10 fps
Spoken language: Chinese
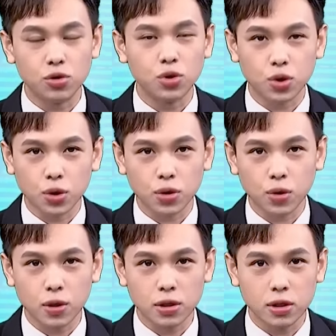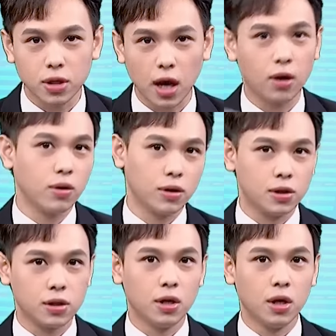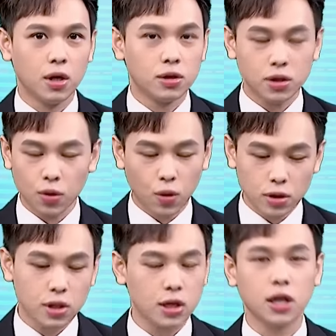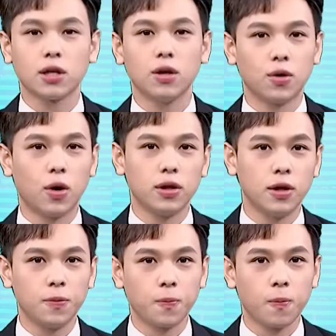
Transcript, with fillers: 绝对是两回事。这是我一直在强调的观念。